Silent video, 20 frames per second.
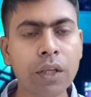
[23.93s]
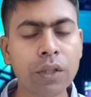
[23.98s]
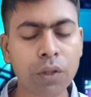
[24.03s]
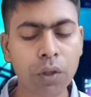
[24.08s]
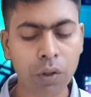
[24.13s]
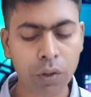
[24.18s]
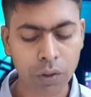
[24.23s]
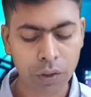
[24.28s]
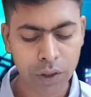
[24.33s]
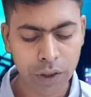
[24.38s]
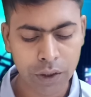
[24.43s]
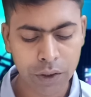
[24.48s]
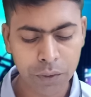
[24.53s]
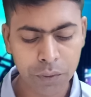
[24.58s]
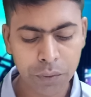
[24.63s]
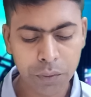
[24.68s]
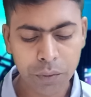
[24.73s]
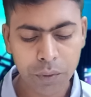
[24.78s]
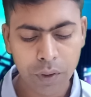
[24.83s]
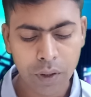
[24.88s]
তখন
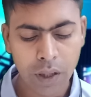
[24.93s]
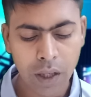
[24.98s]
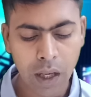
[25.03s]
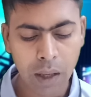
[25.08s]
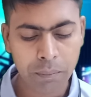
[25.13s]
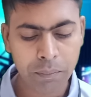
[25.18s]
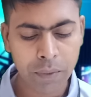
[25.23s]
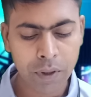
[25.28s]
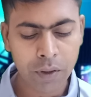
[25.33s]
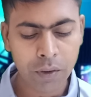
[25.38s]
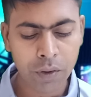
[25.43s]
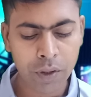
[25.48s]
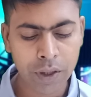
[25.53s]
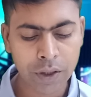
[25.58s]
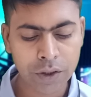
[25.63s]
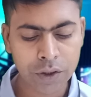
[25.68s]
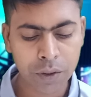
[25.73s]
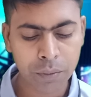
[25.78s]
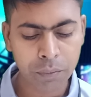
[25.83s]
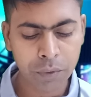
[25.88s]
কিন্তু আপনার অনেক
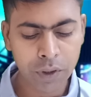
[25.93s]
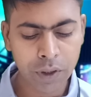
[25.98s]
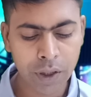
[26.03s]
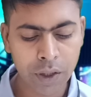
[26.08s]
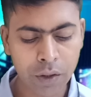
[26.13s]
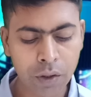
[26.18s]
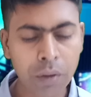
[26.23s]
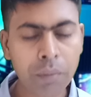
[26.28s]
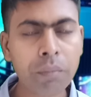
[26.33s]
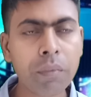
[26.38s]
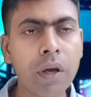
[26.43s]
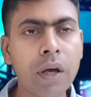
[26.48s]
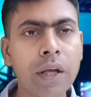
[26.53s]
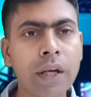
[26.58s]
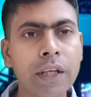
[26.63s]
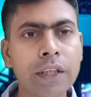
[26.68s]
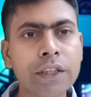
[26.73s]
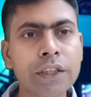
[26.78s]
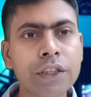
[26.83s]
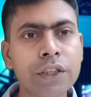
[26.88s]
সময় এরকম
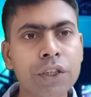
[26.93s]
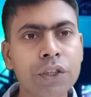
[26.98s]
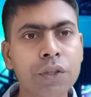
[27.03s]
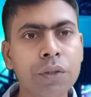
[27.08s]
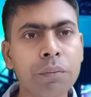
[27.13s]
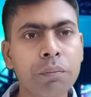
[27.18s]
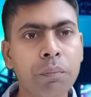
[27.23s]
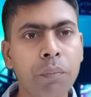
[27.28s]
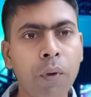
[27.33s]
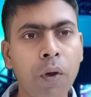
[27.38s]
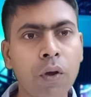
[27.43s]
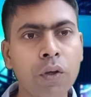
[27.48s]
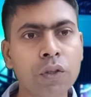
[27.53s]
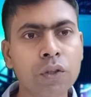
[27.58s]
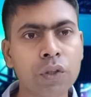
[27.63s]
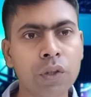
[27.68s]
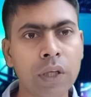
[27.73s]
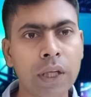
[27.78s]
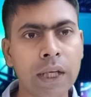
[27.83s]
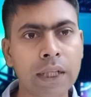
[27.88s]
রেজিস্ট্রেশন ব্লক
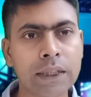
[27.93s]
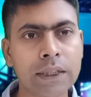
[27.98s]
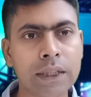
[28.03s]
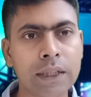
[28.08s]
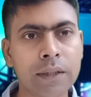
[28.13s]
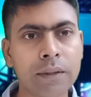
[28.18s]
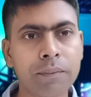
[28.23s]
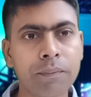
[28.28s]
চলে আসে